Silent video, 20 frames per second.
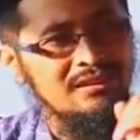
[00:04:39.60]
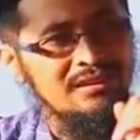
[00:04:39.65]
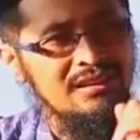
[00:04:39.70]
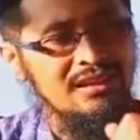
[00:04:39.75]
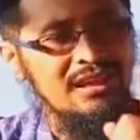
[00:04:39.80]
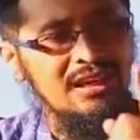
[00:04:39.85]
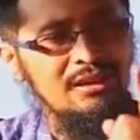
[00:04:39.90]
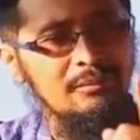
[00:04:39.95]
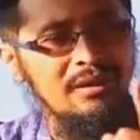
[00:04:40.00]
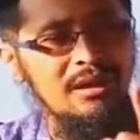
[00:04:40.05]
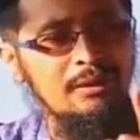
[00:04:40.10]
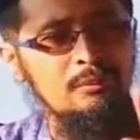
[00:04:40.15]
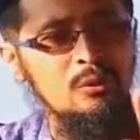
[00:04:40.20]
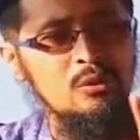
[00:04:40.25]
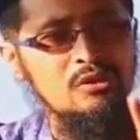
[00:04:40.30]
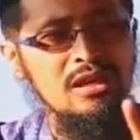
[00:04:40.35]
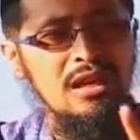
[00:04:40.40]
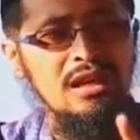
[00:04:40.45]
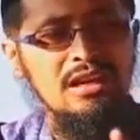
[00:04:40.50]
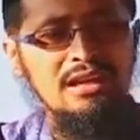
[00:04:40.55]
dengan
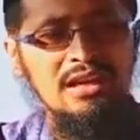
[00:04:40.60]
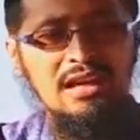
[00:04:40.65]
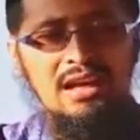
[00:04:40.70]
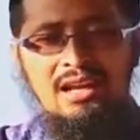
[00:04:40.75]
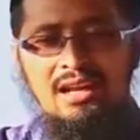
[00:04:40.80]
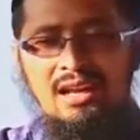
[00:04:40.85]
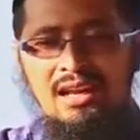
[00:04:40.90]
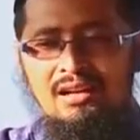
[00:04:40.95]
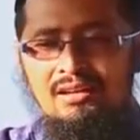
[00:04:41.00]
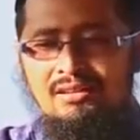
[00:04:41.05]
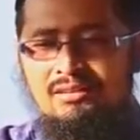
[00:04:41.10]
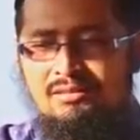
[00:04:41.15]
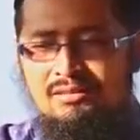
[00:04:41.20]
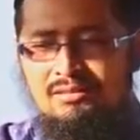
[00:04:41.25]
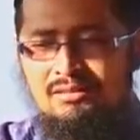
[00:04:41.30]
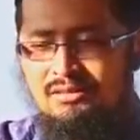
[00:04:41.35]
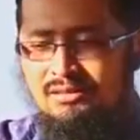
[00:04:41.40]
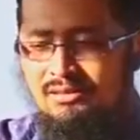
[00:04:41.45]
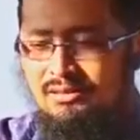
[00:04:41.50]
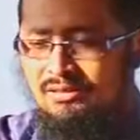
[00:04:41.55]
menempuh jalan yang halal,
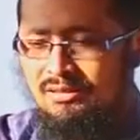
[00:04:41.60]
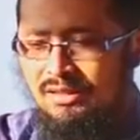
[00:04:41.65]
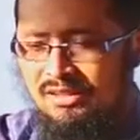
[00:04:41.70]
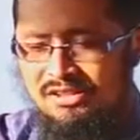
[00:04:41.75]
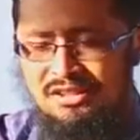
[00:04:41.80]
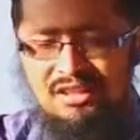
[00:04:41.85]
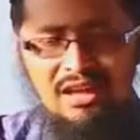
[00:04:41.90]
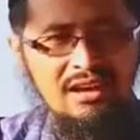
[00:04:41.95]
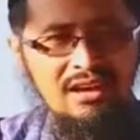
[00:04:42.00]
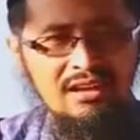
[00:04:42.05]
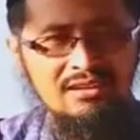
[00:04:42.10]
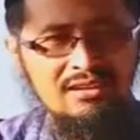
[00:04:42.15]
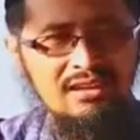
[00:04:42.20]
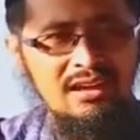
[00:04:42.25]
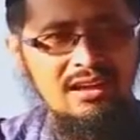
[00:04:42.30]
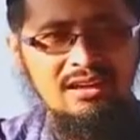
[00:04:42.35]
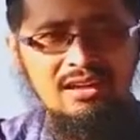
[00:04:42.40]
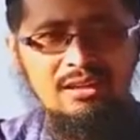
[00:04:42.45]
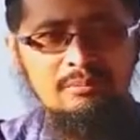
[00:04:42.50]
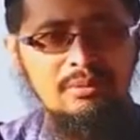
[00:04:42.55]
rezeki Anda
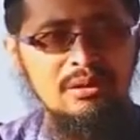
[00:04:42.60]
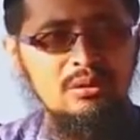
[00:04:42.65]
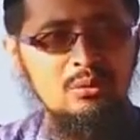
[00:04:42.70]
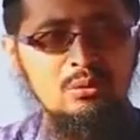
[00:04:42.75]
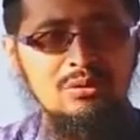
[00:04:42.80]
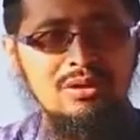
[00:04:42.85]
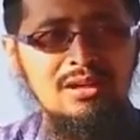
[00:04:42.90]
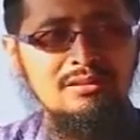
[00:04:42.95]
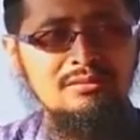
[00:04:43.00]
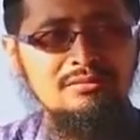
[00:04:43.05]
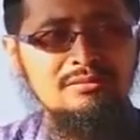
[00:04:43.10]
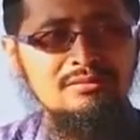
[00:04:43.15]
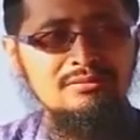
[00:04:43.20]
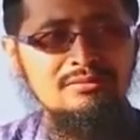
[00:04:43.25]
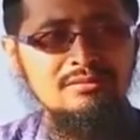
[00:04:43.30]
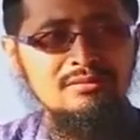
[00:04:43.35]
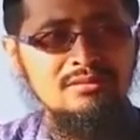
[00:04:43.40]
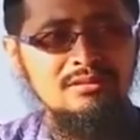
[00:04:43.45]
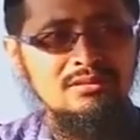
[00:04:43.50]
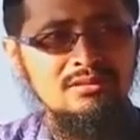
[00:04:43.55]
tidak akan berkurang.
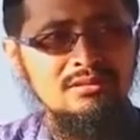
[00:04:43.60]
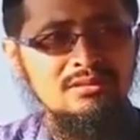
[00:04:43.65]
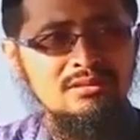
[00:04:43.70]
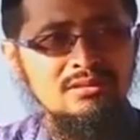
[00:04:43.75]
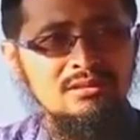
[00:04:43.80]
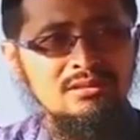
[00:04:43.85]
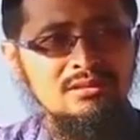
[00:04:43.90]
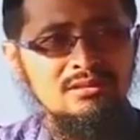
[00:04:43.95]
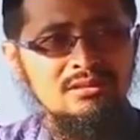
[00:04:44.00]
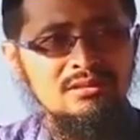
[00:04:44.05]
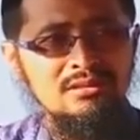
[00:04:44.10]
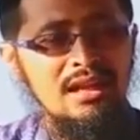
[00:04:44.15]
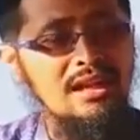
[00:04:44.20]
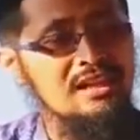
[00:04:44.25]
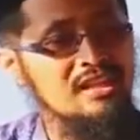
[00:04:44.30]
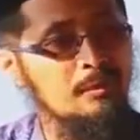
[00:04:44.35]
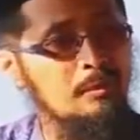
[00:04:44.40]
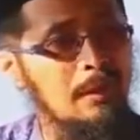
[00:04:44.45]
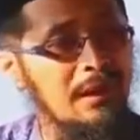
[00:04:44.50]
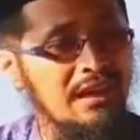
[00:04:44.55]

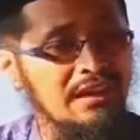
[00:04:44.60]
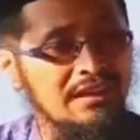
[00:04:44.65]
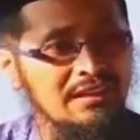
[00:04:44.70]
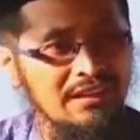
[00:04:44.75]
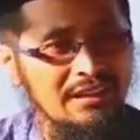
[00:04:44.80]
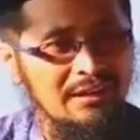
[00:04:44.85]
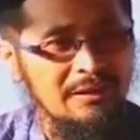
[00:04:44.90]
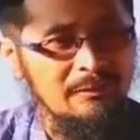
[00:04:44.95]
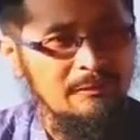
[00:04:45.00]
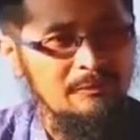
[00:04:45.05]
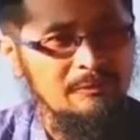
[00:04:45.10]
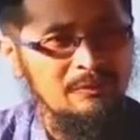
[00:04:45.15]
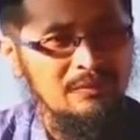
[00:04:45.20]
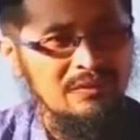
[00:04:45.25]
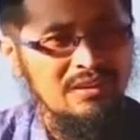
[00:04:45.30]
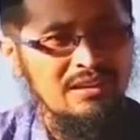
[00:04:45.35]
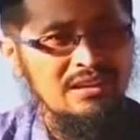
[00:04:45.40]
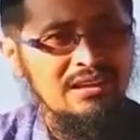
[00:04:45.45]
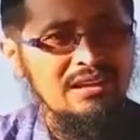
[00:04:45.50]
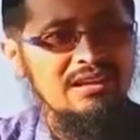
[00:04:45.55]
Dan sebaliknya,
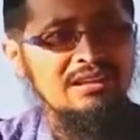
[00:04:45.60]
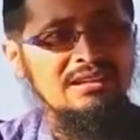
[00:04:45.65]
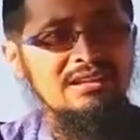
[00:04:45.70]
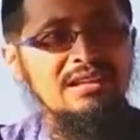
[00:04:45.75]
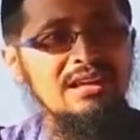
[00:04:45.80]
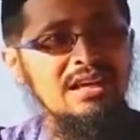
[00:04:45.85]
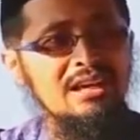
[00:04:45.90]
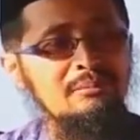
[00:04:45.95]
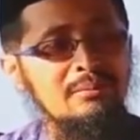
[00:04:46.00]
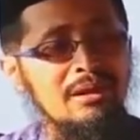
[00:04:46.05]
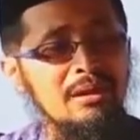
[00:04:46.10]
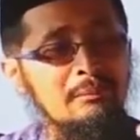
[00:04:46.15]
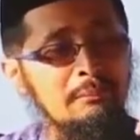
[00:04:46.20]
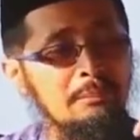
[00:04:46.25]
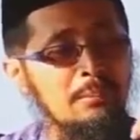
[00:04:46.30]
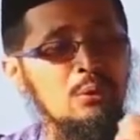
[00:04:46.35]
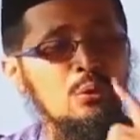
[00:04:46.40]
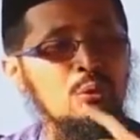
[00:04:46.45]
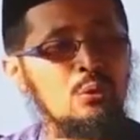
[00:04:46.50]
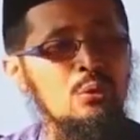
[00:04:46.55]
dengan
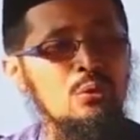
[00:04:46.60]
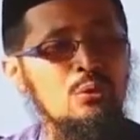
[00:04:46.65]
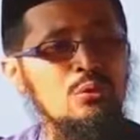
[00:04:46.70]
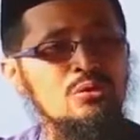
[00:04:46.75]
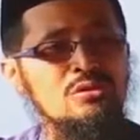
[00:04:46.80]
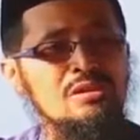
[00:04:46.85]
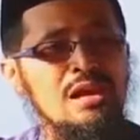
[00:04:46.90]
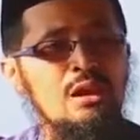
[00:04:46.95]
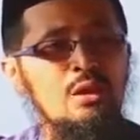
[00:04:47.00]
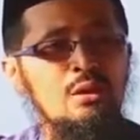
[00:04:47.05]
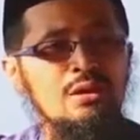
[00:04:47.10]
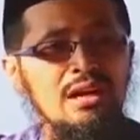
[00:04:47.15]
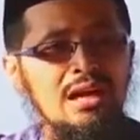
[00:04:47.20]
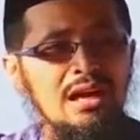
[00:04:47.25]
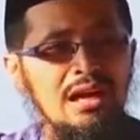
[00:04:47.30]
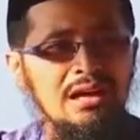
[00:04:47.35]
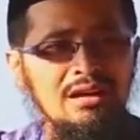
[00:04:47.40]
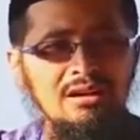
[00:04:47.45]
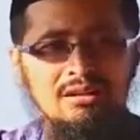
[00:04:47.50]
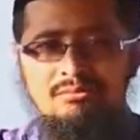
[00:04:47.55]
menempuh jalur
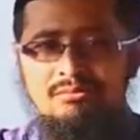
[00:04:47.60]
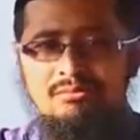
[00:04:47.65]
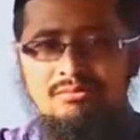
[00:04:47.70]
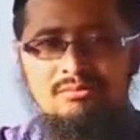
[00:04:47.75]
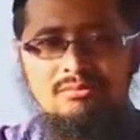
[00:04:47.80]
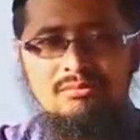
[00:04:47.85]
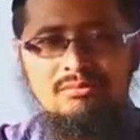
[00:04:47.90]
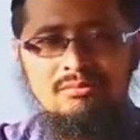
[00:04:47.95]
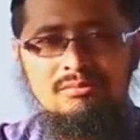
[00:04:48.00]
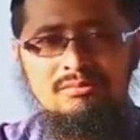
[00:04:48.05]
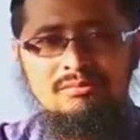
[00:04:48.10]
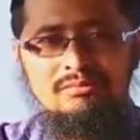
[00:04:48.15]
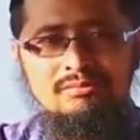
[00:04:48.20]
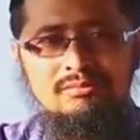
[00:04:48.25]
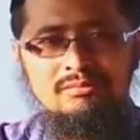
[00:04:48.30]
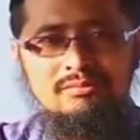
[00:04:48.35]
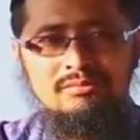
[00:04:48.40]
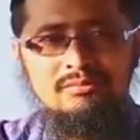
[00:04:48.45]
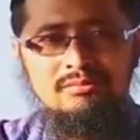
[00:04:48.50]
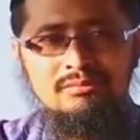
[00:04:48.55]
yang haram,
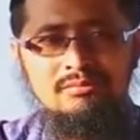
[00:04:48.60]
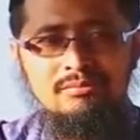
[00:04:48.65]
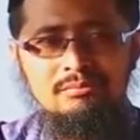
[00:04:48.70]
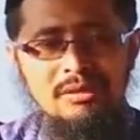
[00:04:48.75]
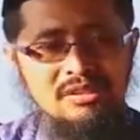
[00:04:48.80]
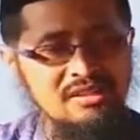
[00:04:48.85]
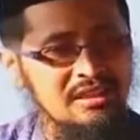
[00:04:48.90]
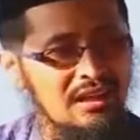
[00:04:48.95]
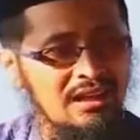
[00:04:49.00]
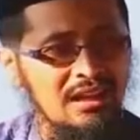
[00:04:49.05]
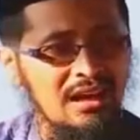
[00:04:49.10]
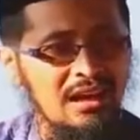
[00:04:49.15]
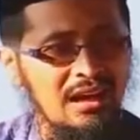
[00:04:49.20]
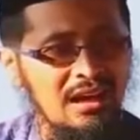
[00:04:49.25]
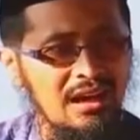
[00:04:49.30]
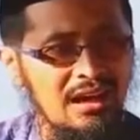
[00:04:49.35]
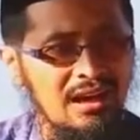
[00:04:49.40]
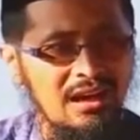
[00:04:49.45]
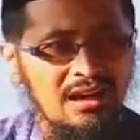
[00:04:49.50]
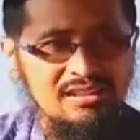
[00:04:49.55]
percayalah,
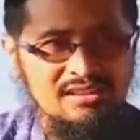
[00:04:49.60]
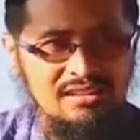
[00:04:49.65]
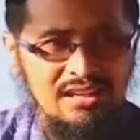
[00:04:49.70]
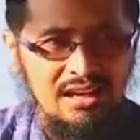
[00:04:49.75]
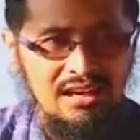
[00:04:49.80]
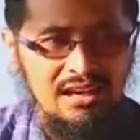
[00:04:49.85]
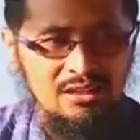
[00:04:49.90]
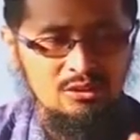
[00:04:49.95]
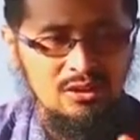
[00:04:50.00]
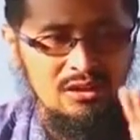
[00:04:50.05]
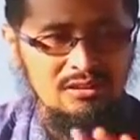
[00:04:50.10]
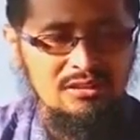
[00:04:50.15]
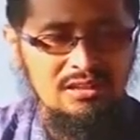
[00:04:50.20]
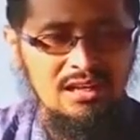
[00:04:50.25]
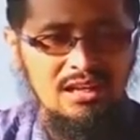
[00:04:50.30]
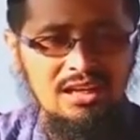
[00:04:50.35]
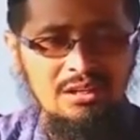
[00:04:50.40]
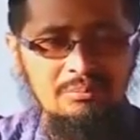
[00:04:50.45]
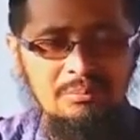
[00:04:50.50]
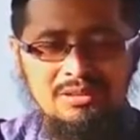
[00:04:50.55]
rezeki Anda juga
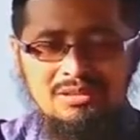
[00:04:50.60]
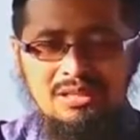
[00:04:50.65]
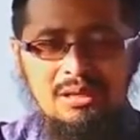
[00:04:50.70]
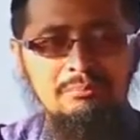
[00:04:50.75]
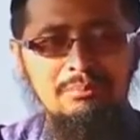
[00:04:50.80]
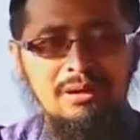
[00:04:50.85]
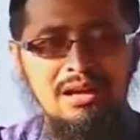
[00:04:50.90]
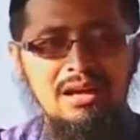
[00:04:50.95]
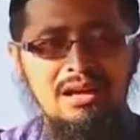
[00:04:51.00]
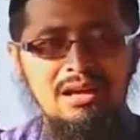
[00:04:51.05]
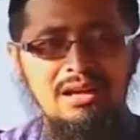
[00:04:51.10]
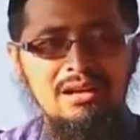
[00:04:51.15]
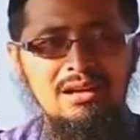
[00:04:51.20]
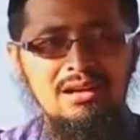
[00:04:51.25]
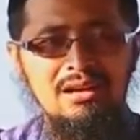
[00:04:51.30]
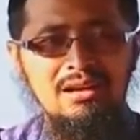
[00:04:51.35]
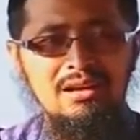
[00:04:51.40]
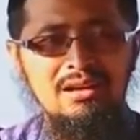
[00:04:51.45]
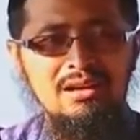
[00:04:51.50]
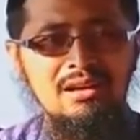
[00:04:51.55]
tidak akan bertambah.
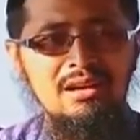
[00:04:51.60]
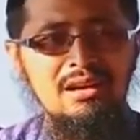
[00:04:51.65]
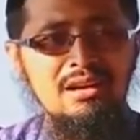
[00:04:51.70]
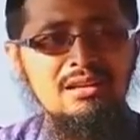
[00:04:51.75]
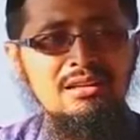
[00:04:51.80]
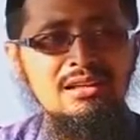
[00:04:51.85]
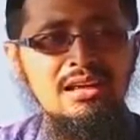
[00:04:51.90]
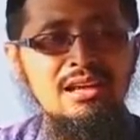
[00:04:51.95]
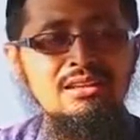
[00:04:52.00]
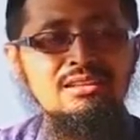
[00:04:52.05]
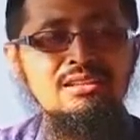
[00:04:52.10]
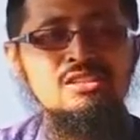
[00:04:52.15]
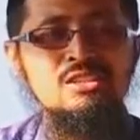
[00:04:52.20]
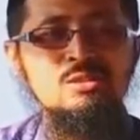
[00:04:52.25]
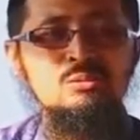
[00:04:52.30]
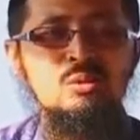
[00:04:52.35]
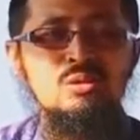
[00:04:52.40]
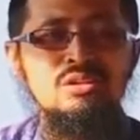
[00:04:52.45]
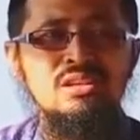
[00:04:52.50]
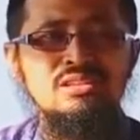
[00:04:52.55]
Karena
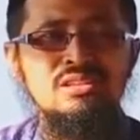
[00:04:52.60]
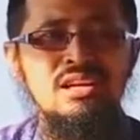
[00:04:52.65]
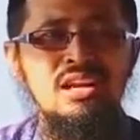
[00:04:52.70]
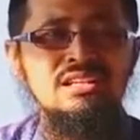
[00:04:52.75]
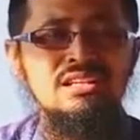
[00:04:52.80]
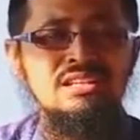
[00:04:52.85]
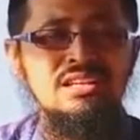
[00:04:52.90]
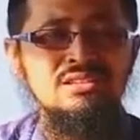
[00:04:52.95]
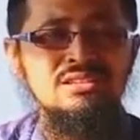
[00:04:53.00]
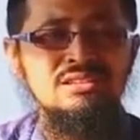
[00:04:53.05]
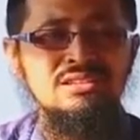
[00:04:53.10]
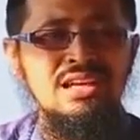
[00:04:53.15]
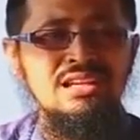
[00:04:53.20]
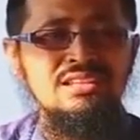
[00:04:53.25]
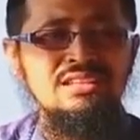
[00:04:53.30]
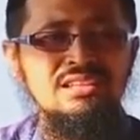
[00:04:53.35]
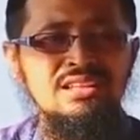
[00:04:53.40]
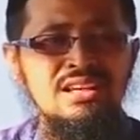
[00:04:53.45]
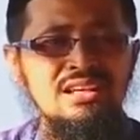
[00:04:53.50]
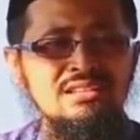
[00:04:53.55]
semuanya telah
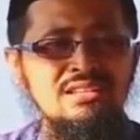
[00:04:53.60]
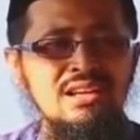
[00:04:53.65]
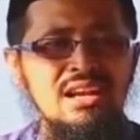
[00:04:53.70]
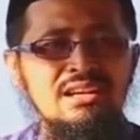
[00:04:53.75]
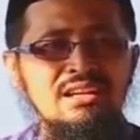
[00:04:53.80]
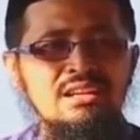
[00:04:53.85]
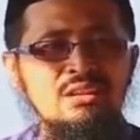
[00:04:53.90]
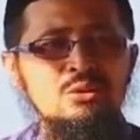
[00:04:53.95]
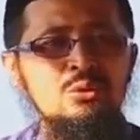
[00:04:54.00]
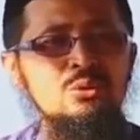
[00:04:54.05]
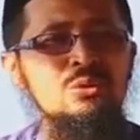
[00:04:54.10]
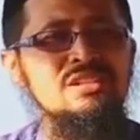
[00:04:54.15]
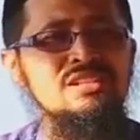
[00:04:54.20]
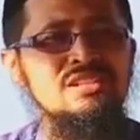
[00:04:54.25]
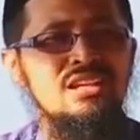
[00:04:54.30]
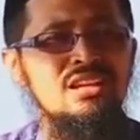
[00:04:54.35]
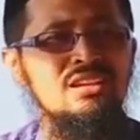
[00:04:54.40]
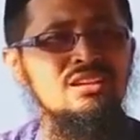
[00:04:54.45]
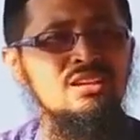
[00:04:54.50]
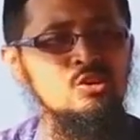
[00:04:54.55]
ditakdirkan, telah
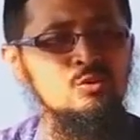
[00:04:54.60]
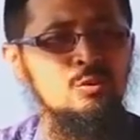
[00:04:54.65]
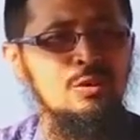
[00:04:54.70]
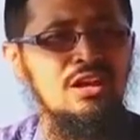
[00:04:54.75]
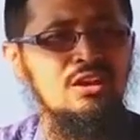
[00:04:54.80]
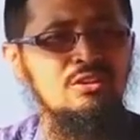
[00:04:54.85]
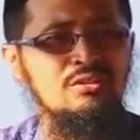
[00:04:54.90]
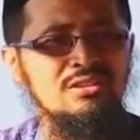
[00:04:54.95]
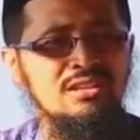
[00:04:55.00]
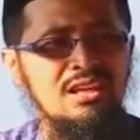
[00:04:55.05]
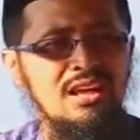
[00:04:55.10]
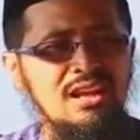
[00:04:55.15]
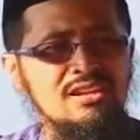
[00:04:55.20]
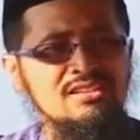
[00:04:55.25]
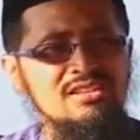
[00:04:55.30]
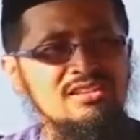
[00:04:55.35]
dituliskan Allah Subhanahu wa taala